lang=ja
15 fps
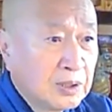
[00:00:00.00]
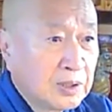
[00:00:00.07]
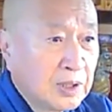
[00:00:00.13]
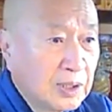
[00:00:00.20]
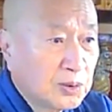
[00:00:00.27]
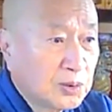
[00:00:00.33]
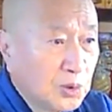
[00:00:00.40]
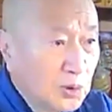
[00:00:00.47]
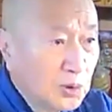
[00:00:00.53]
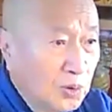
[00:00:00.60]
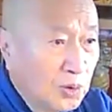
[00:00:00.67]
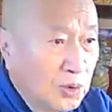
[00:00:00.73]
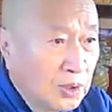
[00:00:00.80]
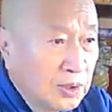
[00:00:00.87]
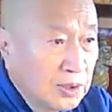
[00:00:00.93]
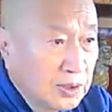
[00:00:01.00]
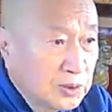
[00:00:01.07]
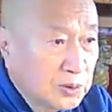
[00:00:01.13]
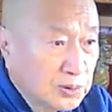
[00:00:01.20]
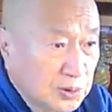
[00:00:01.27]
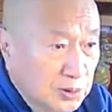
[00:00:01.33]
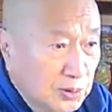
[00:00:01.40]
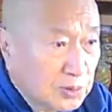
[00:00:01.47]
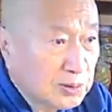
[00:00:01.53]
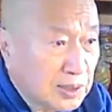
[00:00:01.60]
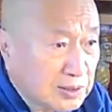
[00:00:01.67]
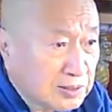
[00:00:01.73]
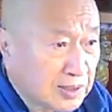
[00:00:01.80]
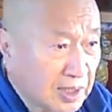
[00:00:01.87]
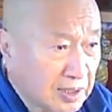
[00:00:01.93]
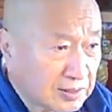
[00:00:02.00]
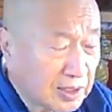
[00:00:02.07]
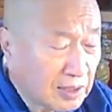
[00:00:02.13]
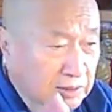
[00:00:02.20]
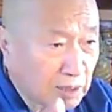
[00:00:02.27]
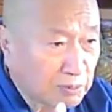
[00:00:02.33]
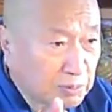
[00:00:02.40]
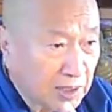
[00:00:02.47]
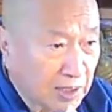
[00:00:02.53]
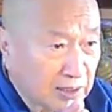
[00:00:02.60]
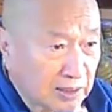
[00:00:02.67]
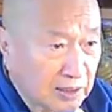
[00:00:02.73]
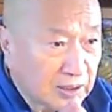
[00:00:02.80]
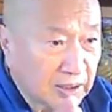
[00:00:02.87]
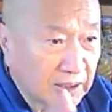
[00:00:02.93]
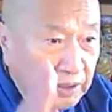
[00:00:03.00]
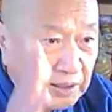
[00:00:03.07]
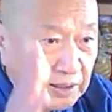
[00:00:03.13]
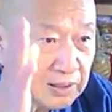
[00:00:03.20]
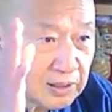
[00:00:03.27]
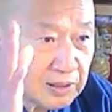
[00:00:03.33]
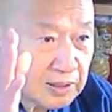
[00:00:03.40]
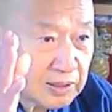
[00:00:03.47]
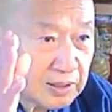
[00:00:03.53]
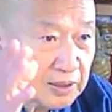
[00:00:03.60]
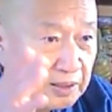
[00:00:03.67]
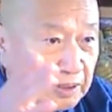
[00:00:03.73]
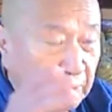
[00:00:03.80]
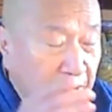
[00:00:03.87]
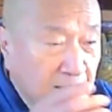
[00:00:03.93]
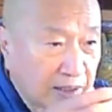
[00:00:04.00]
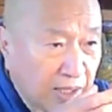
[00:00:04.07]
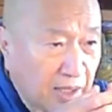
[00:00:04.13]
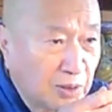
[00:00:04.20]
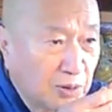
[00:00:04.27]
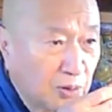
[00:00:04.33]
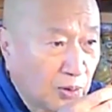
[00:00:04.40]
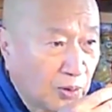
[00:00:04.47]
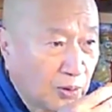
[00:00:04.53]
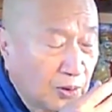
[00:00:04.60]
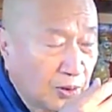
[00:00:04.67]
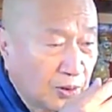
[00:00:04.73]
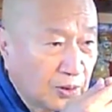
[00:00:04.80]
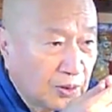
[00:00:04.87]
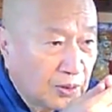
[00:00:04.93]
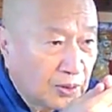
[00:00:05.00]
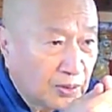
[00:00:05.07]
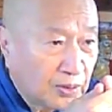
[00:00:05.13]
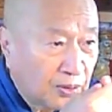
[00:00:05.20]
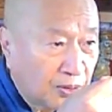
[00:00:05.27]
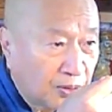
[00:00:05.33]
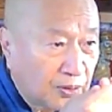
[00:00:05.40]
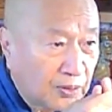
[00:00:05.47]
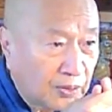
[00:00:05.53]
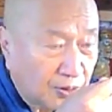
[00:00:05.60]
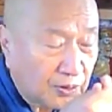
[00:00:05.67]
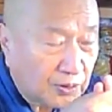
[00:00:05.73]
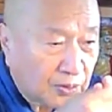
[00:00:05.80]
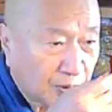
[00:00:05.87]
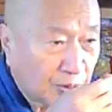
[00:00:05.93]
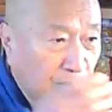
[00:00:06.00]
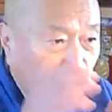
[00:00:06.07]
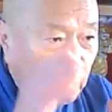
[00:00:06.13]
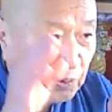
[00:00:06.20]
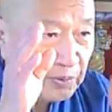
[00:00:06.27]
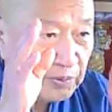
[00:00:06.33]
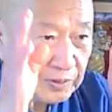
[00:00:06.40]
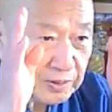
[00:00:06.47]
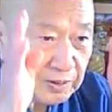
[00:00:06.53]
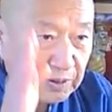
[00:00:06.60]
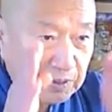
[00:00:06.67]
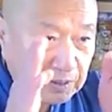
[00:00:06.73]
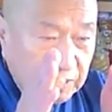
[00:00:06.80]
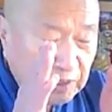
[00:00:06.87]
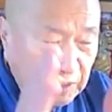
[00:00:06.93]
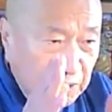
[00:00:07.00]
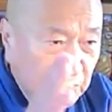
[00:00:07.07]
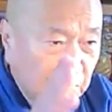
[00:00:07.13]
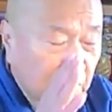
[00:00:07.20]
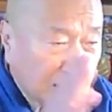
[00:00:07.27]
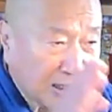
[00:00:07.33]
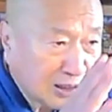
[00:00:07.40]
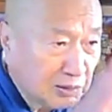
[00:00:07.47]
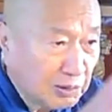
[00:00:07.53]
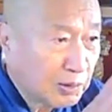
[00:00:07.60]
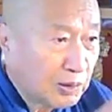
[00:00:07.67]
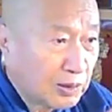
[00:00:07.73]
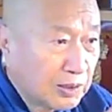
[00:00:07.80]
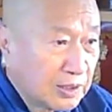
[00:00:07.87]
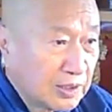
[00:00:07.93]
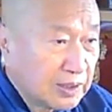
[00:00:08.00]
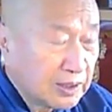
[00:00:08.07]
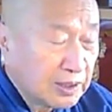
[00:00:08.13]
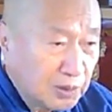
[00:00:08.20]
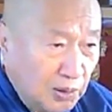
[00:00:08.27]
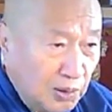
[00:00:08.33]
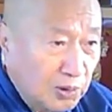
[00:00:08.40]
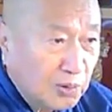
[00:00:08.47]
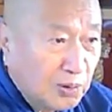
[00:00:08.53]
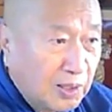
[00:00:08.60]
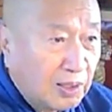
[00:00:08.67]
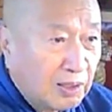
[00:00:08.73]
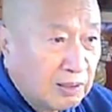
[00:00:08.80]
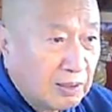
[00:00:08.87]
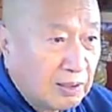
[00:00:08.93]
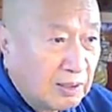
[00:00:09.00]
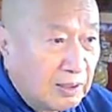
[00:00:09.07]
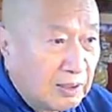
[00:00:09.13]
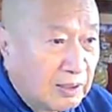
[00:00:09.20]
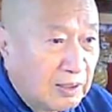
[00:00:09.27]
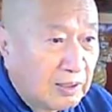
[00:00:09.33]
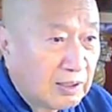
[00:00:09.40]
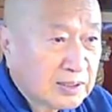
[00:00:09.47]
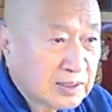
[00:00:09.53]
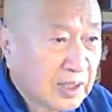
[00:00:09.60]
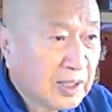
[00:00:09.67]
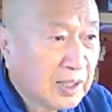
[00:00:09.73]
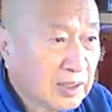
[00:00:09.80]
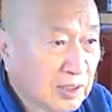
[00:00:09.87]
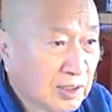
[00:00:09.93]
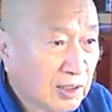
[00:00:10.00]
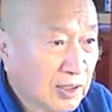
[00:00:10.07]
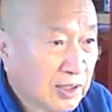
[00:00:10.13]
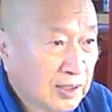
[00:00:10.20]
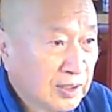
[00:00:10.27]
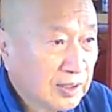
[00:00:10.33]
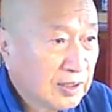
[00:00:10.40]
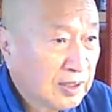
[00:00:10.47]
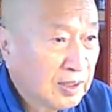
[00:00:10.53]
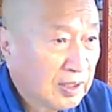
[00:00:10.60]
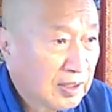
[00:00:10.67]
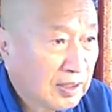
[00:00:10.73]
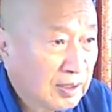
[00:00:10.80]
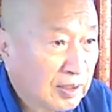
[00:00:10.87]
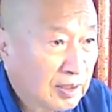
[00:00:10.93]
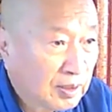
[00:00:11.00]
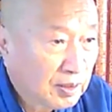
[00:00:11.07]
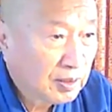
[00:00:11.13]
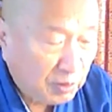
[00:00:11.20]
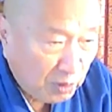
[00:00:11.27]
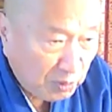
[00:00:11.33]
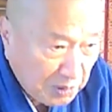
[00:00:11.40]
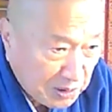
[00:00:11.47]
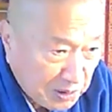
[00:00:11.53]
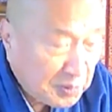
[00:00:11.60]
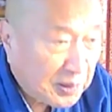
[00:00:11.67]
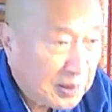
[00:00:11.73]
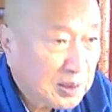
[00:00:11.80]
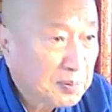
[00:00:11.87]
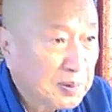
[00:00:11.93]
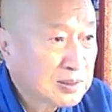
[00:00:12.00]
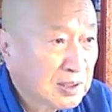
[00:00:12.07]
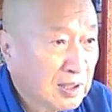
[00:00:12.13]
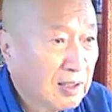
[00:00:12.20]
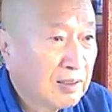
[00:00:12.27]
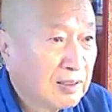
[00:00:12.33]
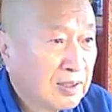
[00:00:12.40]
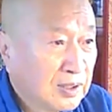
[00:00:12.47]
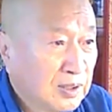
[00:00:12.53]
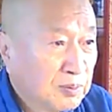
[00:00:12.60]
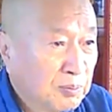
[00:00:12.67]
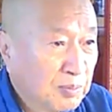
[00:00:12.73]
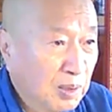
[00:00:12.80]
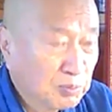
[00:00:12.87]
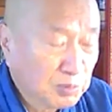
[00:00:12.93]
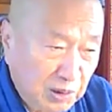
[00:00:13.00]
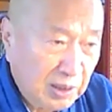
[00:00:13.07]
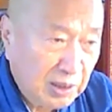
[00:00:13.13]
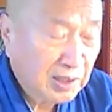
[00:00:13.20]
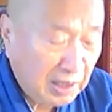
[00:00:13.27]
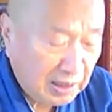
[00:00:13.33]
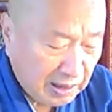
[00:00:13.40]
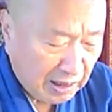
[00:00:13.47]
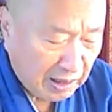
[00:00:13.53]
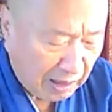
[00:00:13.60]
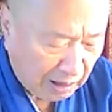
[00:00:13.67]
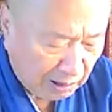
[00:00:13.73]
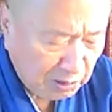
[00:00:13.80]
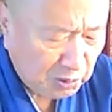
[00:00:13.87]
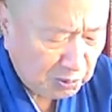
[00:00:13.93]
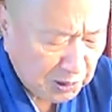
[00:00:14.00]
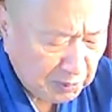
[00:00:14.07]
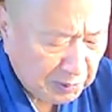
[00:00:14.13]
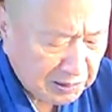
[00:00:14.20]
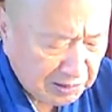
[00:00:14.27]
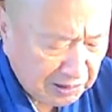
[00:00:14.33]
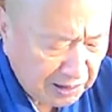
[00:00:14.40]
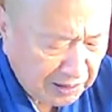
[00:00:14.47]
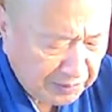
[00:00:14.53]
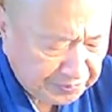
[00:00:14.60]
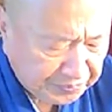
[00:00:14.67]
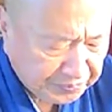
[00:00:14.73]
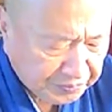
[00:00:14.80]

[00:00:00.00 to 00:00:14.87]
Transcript: だけどそれを一つ一つ哲学者みたいに、えー、弦のこの真理の中にもいろいろなあ世界があこう3つに分けてますが、まあ、無限大にあると思いますね。